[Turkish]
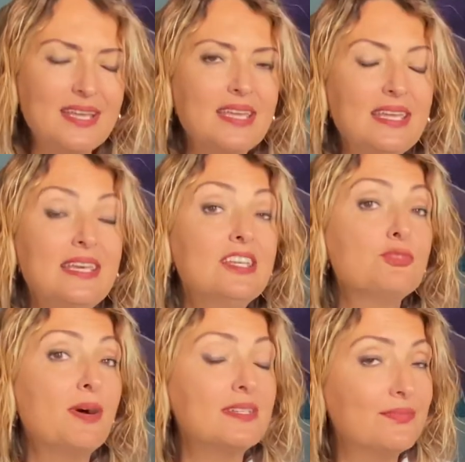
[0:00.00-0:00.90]

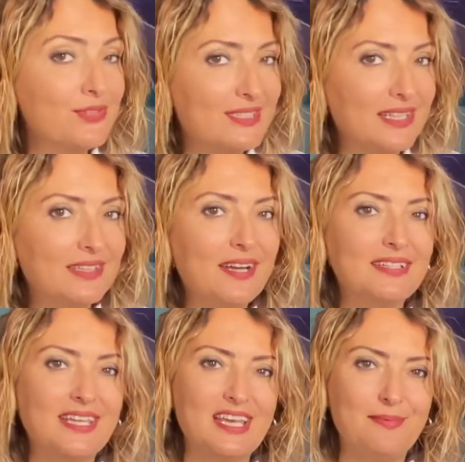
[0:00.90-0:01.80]
İlginç bazı fırsatlar
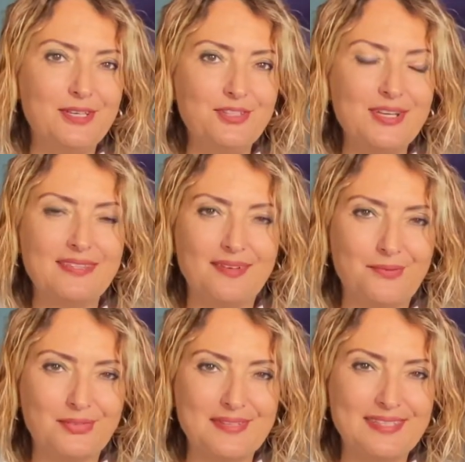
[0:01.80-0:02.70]
da gelebilir
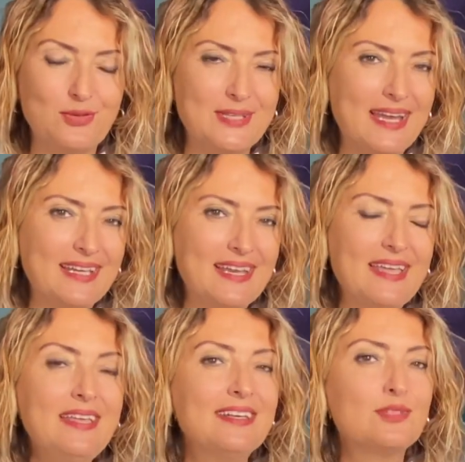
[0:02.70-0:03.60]
etrafınızdan özellikle
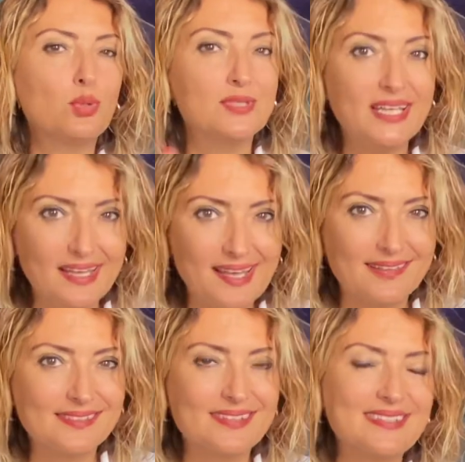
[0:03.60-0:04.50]
sosyal
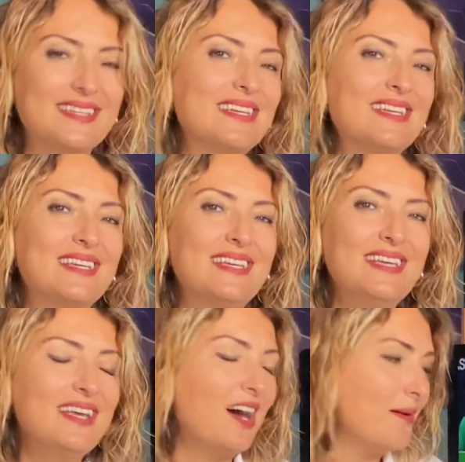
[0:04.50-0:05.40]
hayatınızla
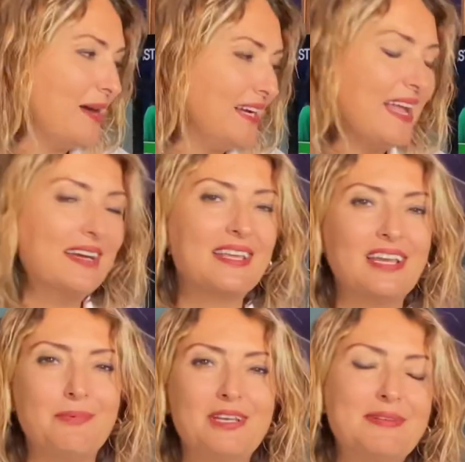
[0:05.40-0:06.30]
ilgili haberler gelebilir.